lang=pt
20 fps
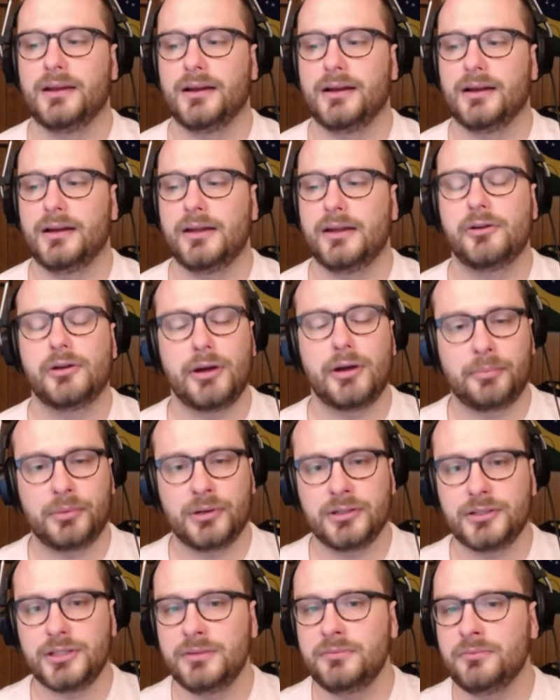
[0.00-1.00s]
eu
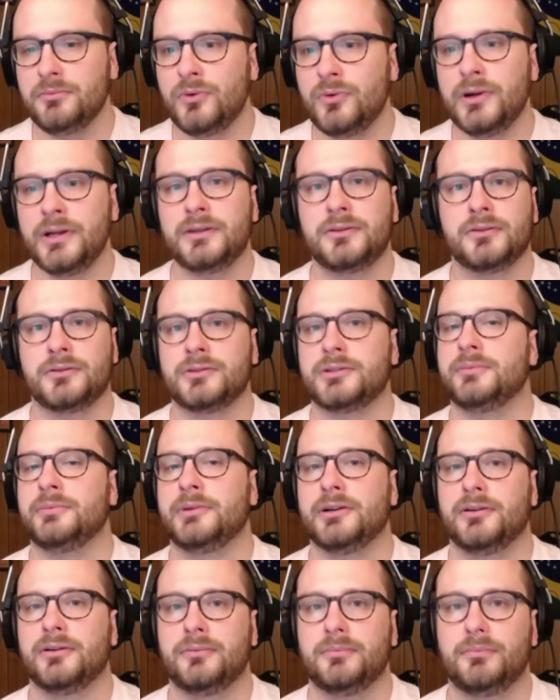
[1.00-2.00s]
aprendi muito de
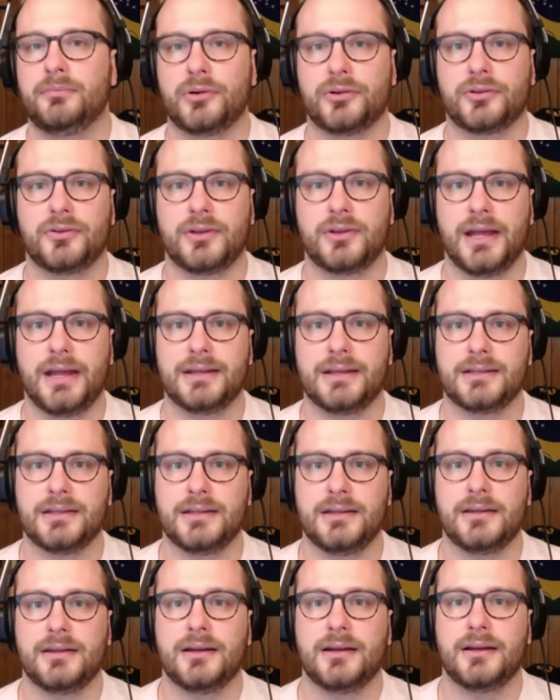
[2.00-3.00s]
meu português
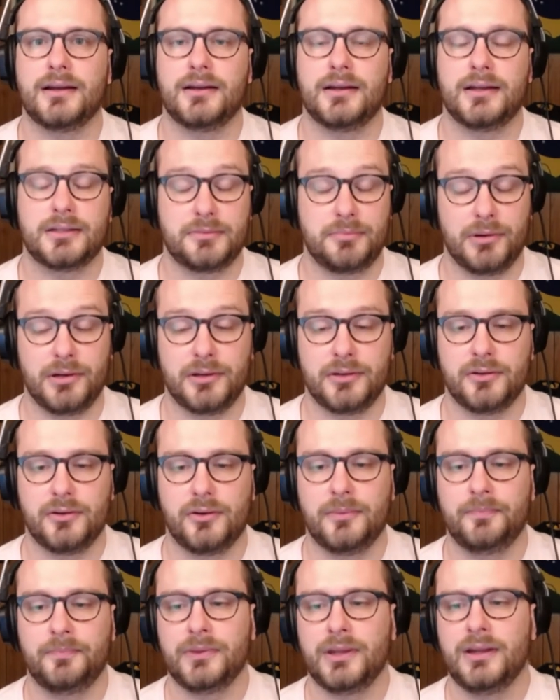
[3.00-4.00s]
e
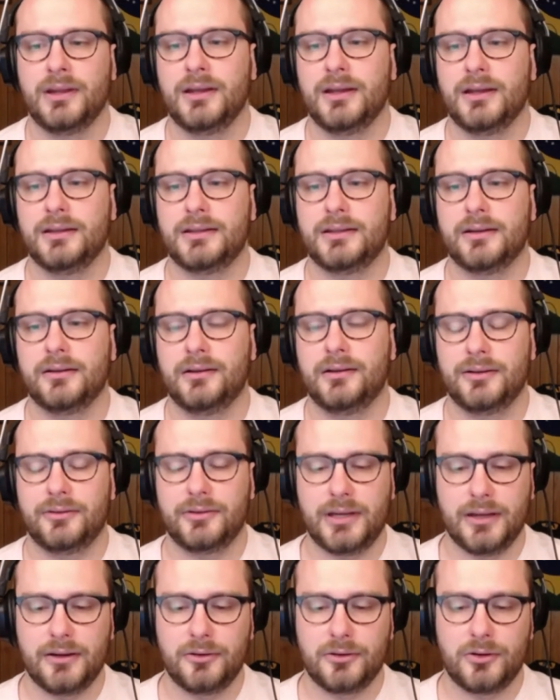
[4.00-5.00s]
espanhol. Então eu
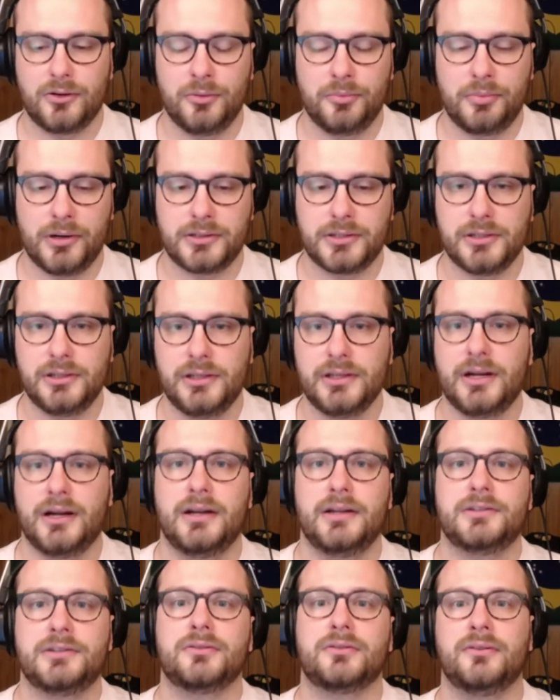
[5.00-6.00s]
quero compartilhar
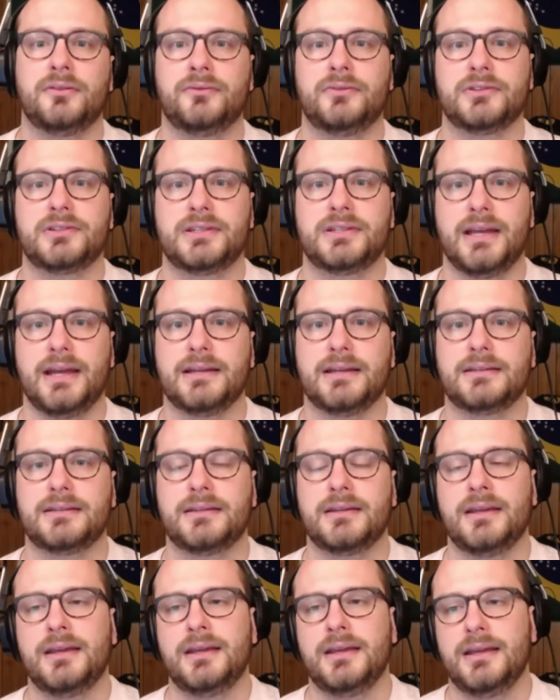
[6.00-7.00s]
isso com vocês
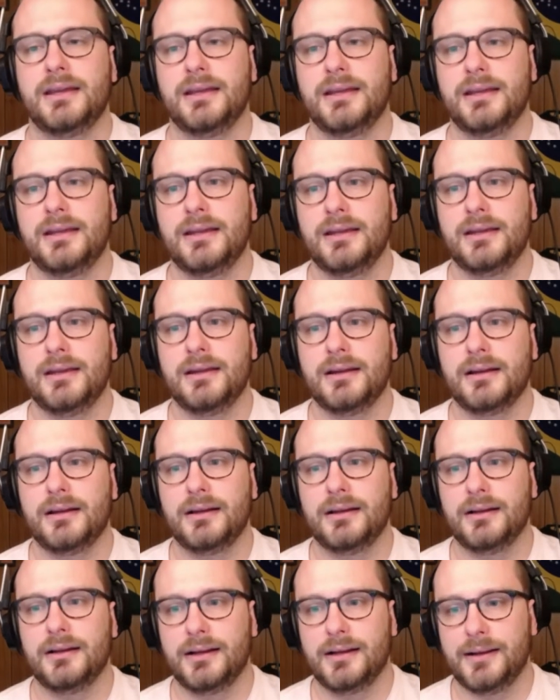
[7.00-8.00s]
e
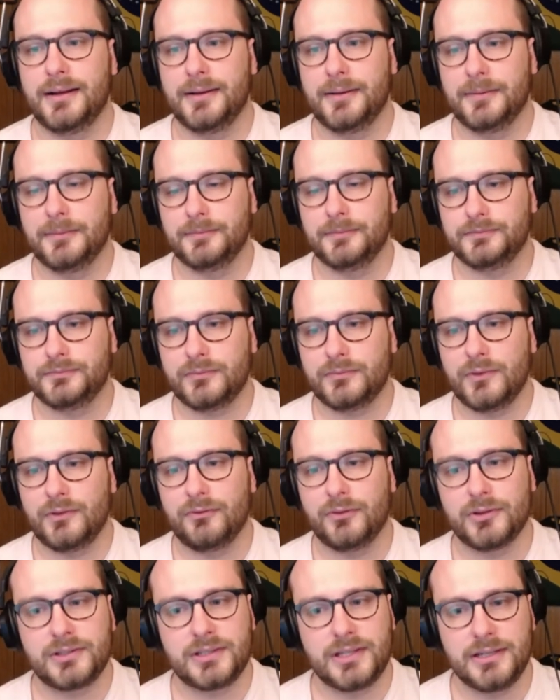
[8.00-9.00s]
um,
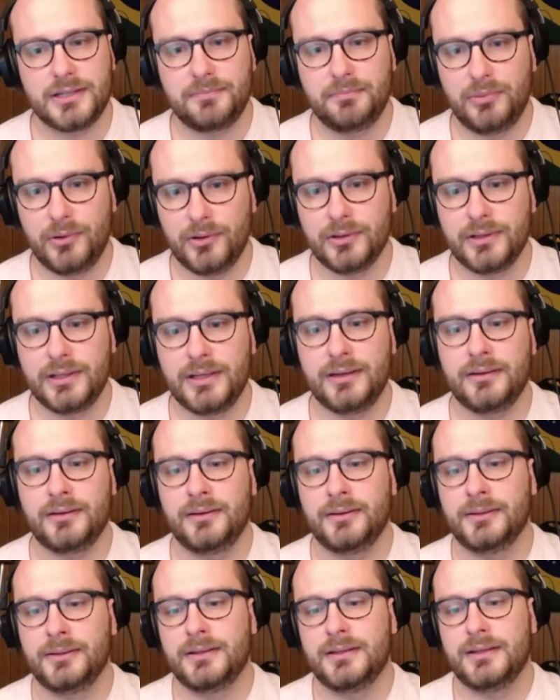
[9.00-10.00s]
vocês podem
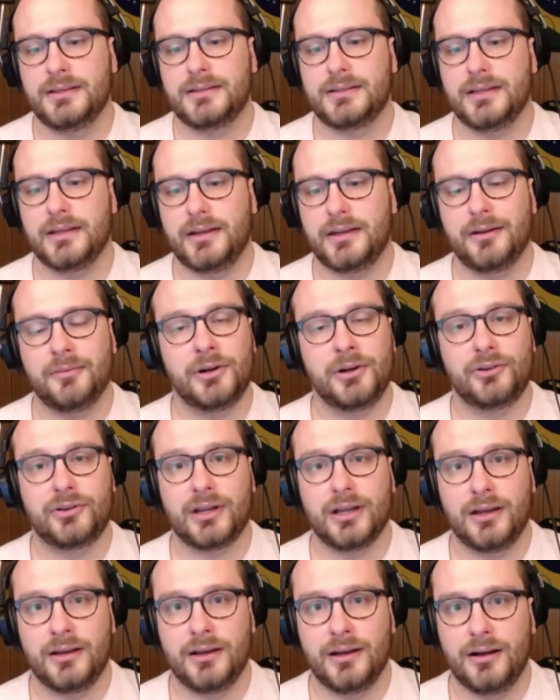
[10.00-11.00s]
seguir meu
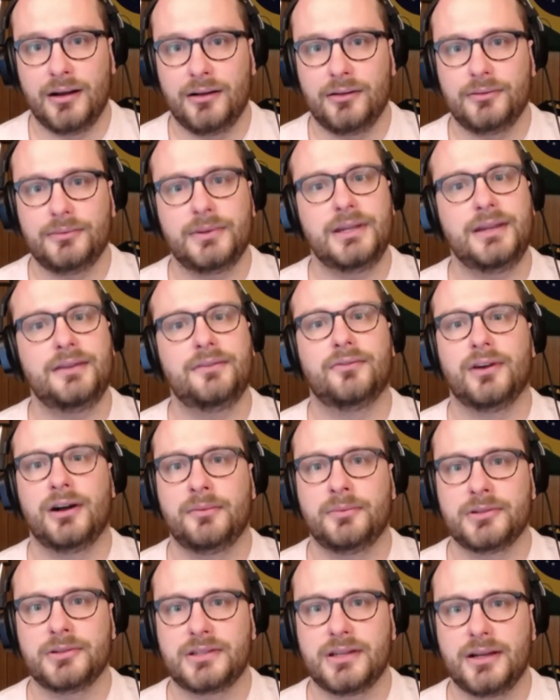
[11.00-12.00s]
canal e
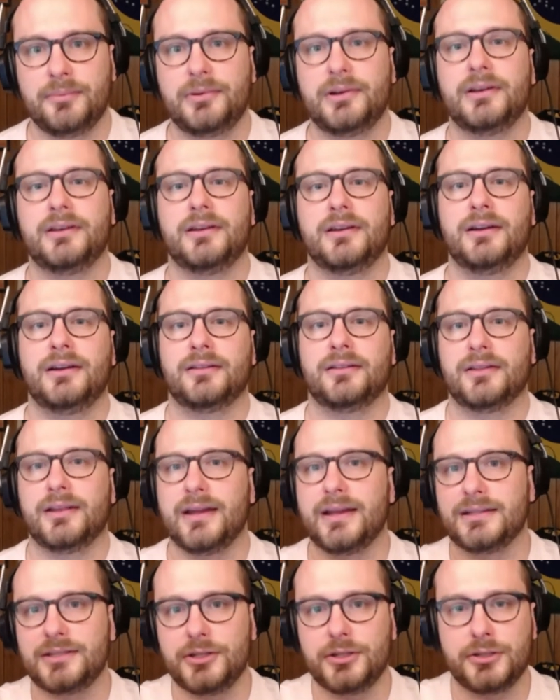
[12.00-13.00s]
vamos aprender
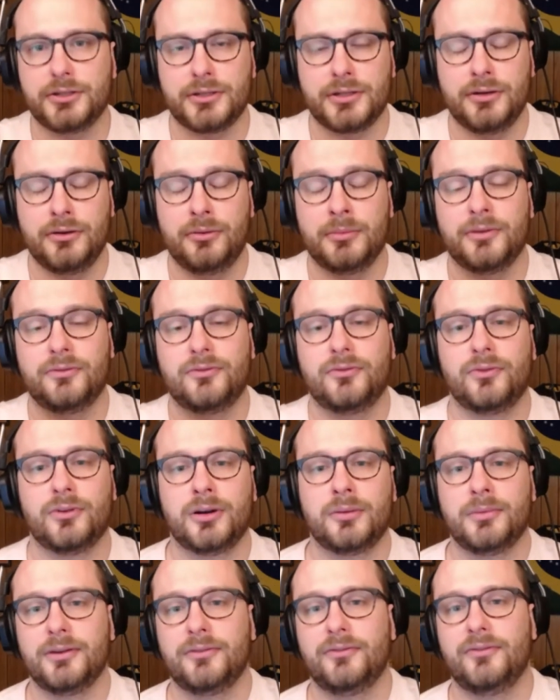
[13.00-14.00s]
inglês de uma
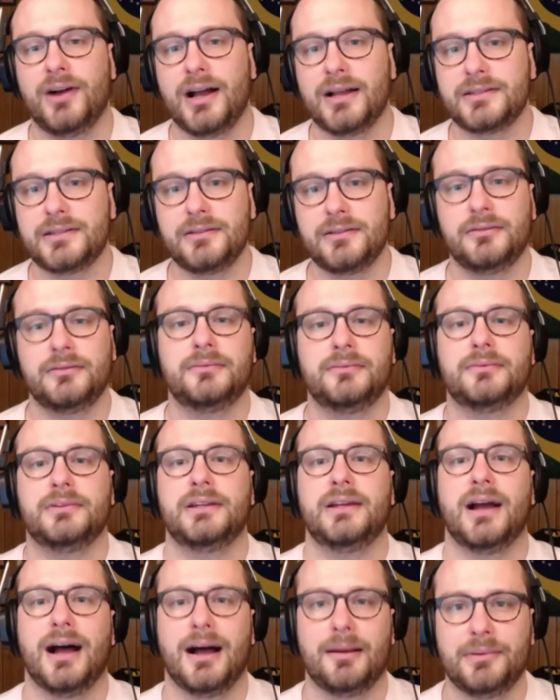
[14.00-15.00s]
forma fácil e
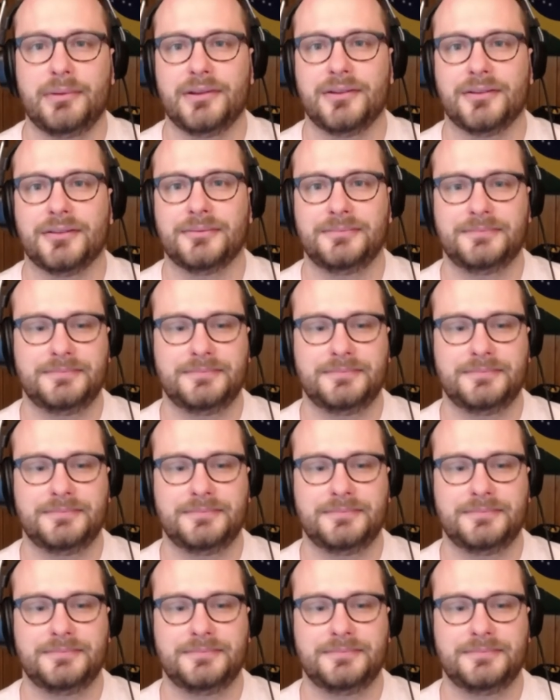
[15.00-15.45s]
rápida.